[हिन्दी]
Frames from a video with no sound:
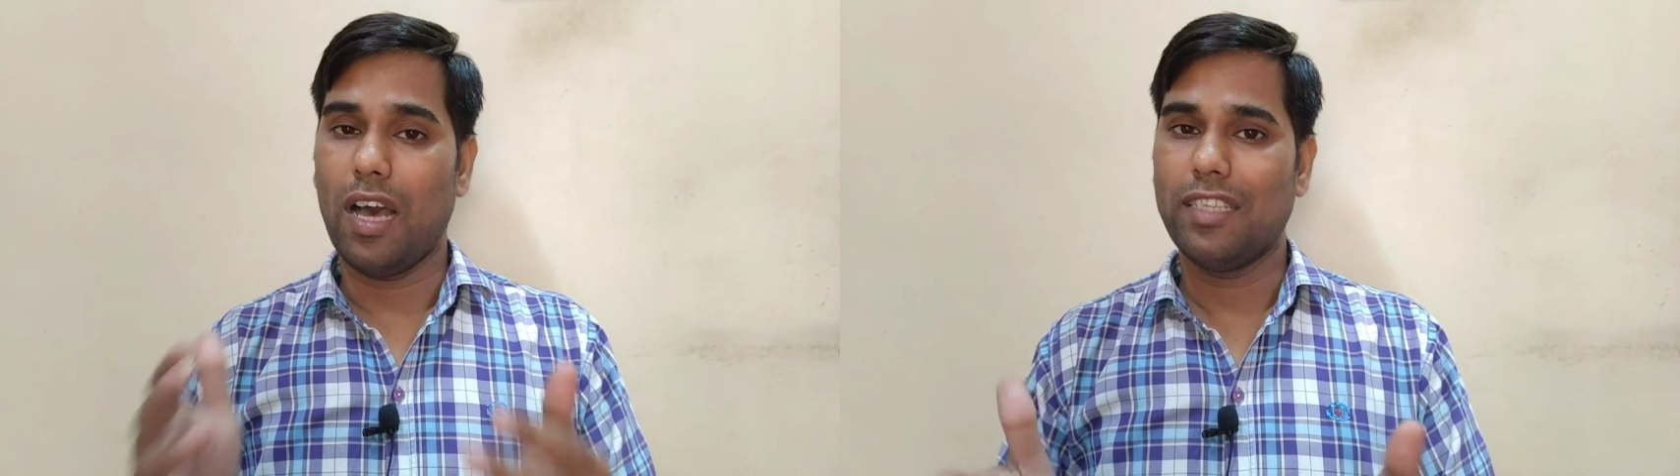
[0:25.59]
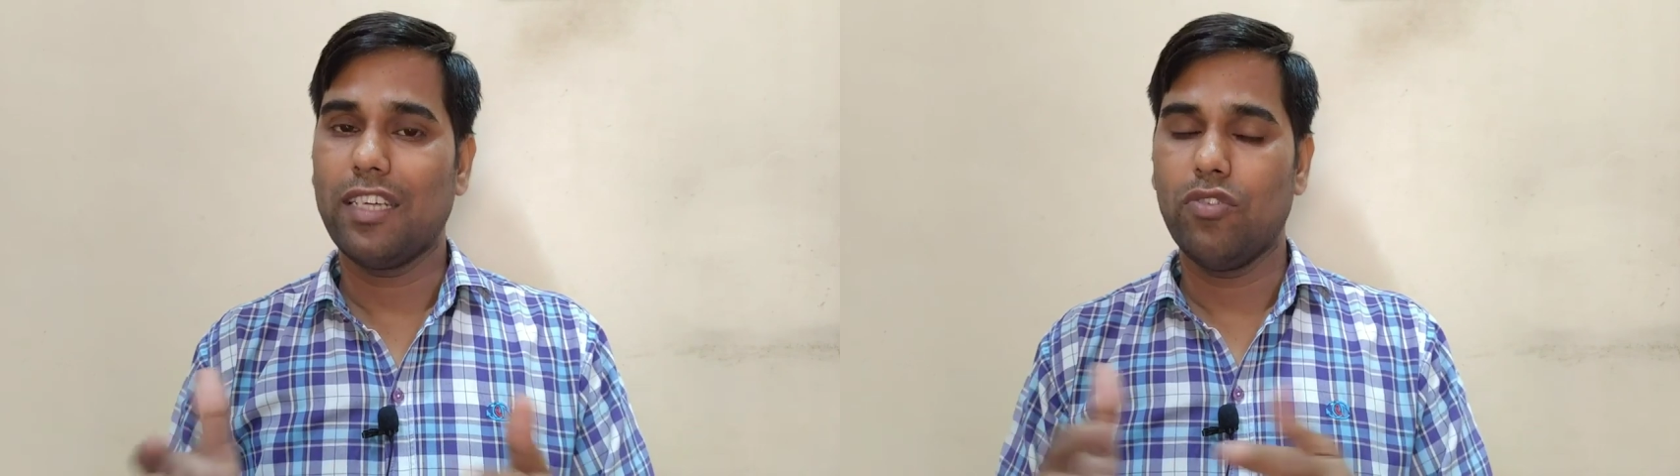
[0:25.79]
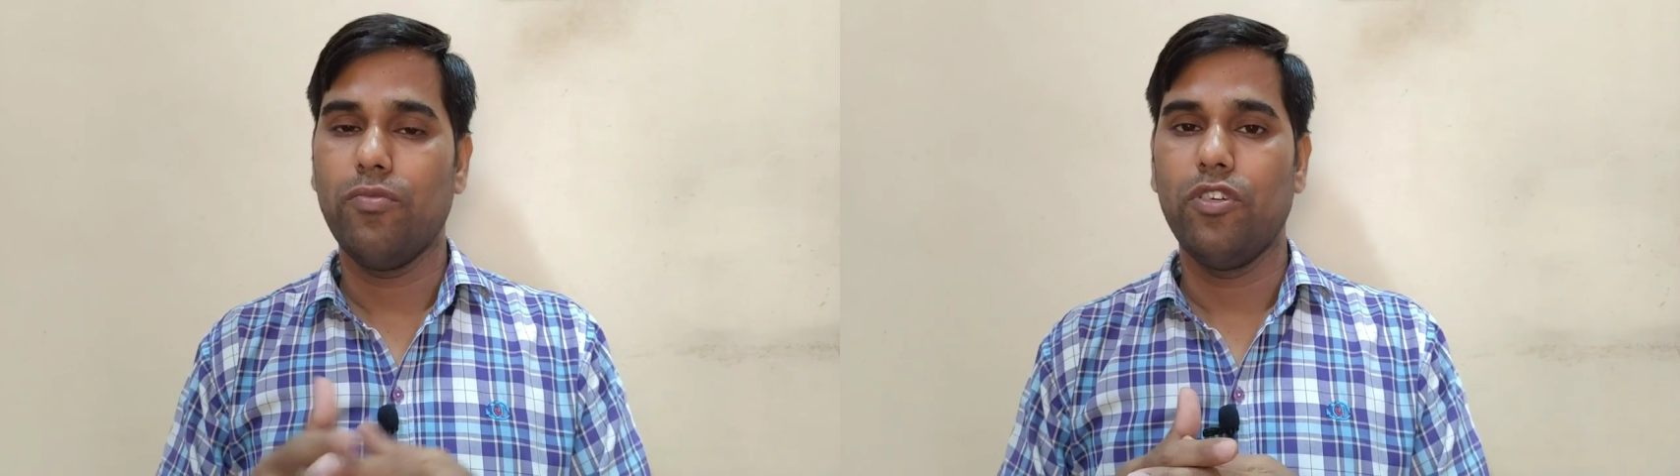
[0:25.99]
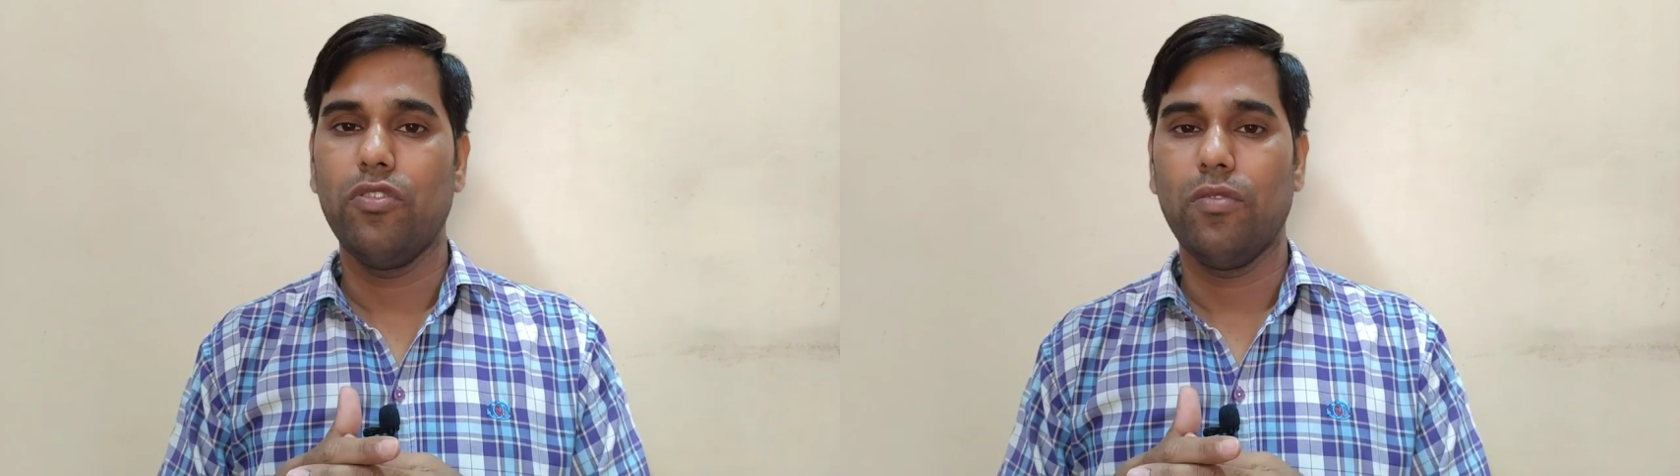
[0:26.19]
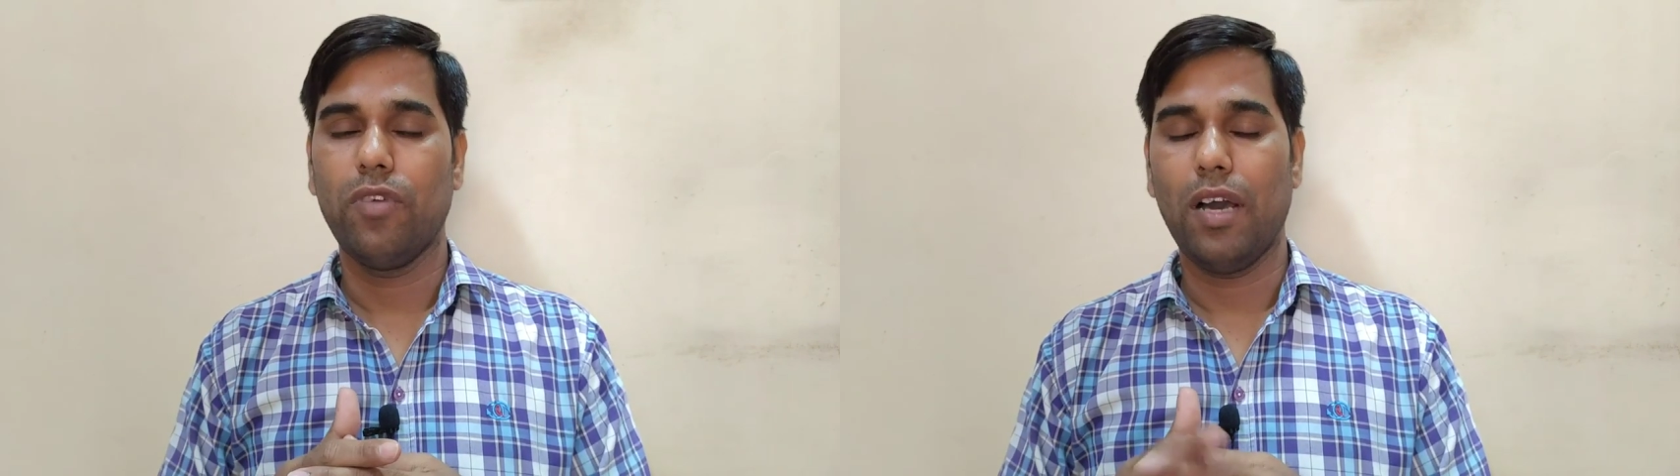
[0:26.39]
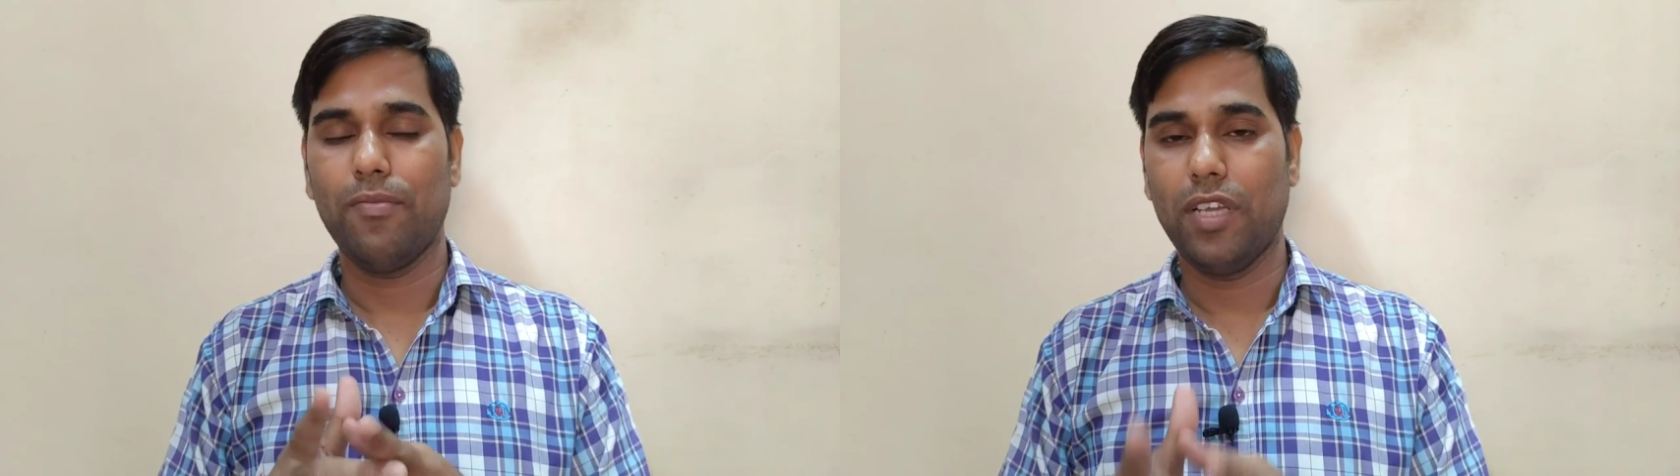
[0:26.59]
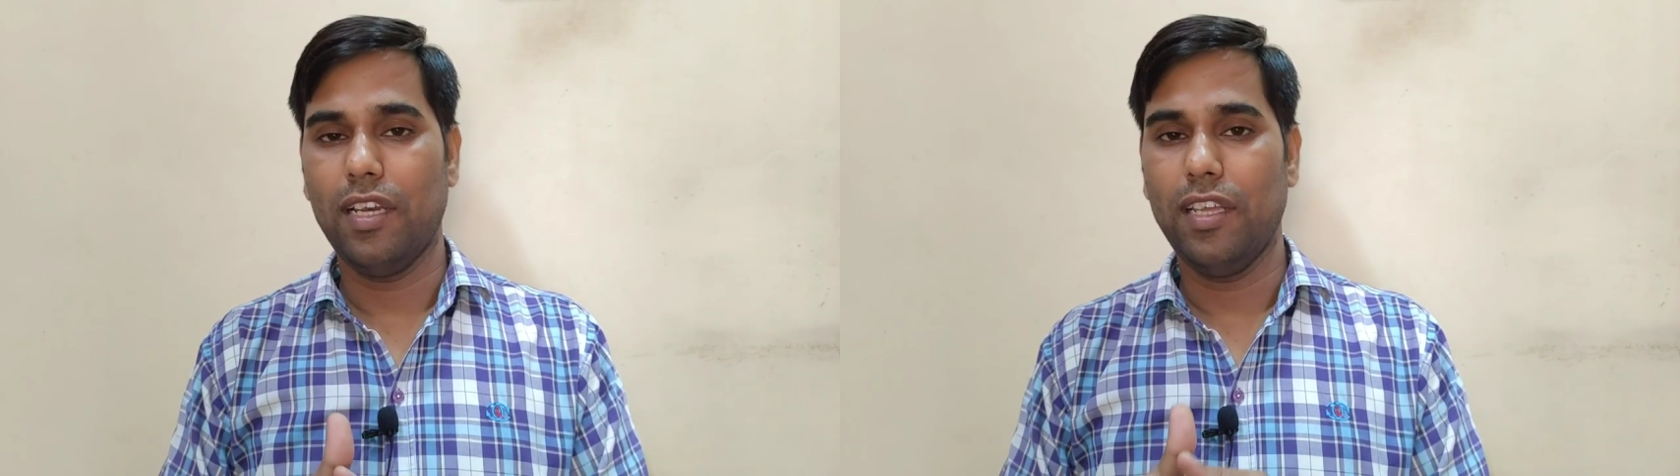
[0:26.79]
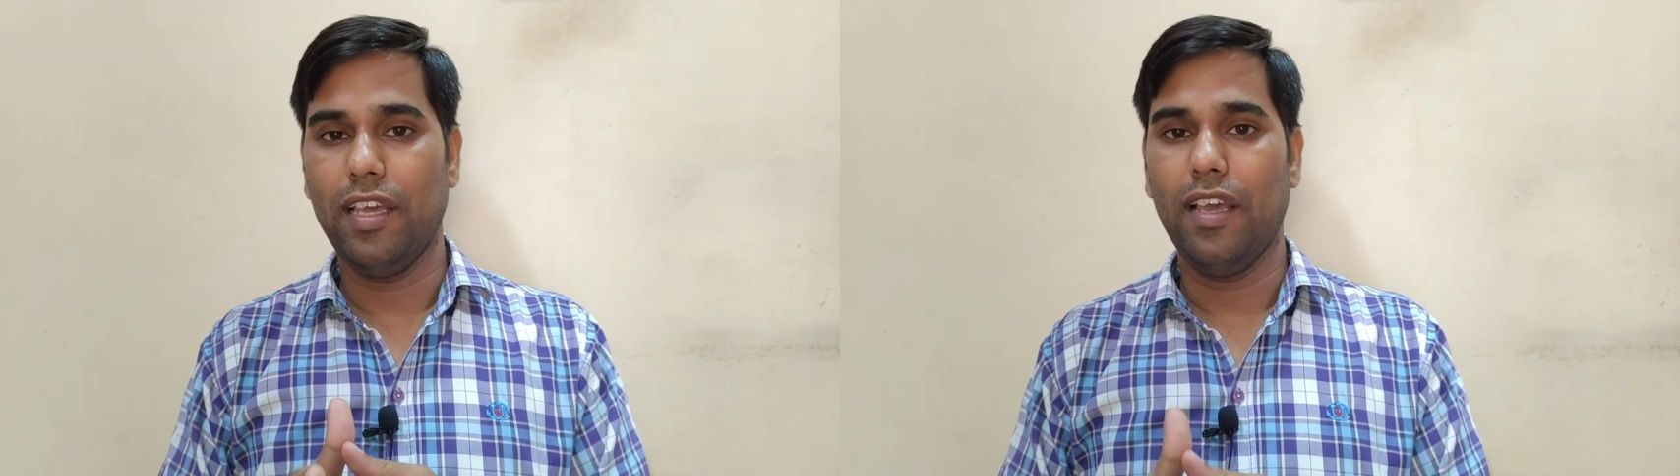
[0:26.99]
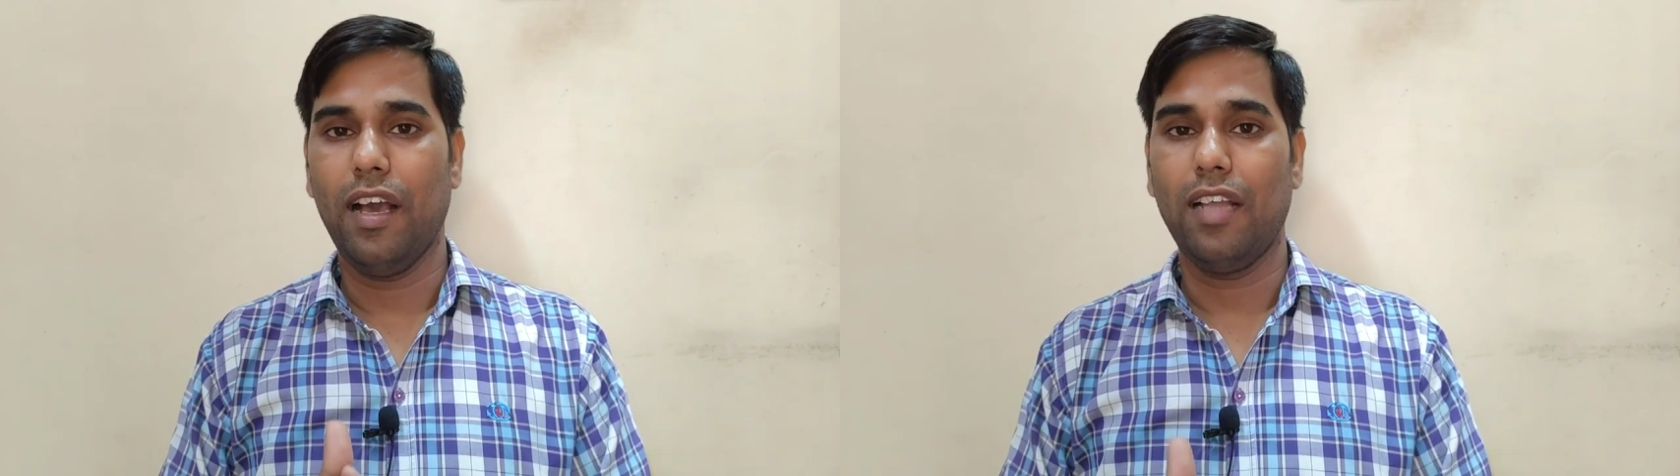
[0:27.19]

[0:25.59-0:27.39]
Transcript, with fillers: आज का जो वीडियो है वो आपके लिए